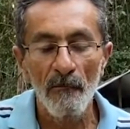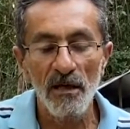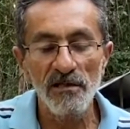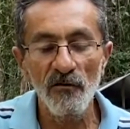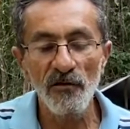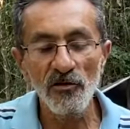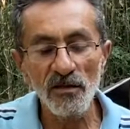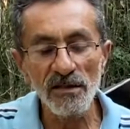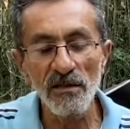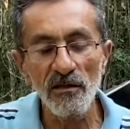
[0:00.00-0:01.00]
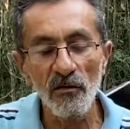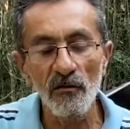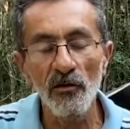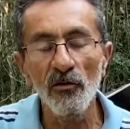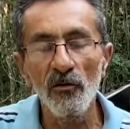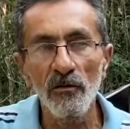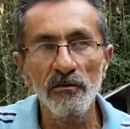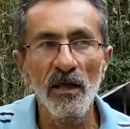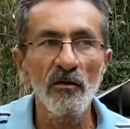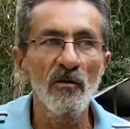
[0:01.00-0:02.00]
Mas eu vejo assim, eu,
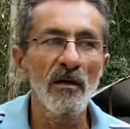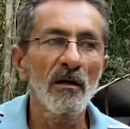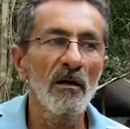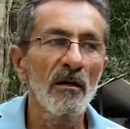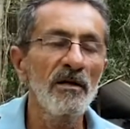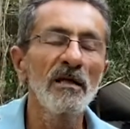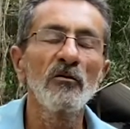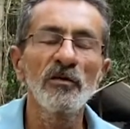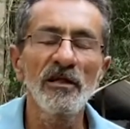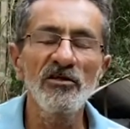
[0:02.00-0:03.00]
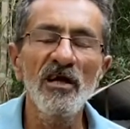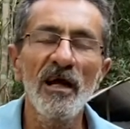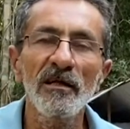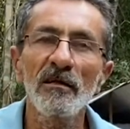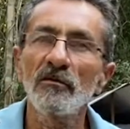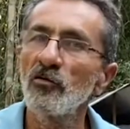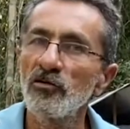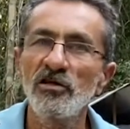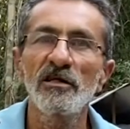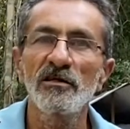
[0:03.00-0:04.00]
eu tenho a, a minha luta diária,
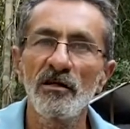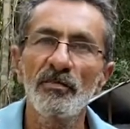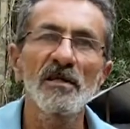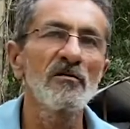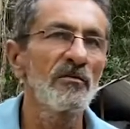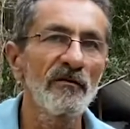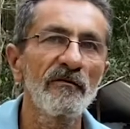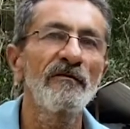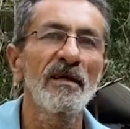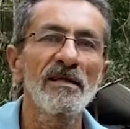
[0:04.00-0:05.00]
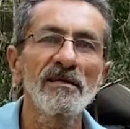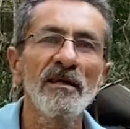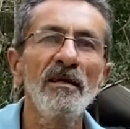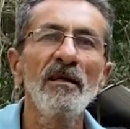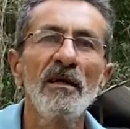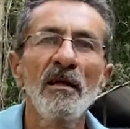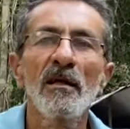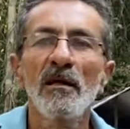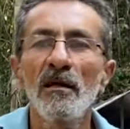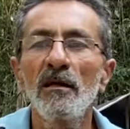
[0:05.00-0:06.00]
do dia a dia para a sobrevivência e,
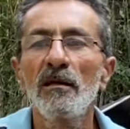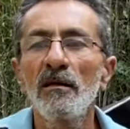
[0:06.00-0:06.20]
e,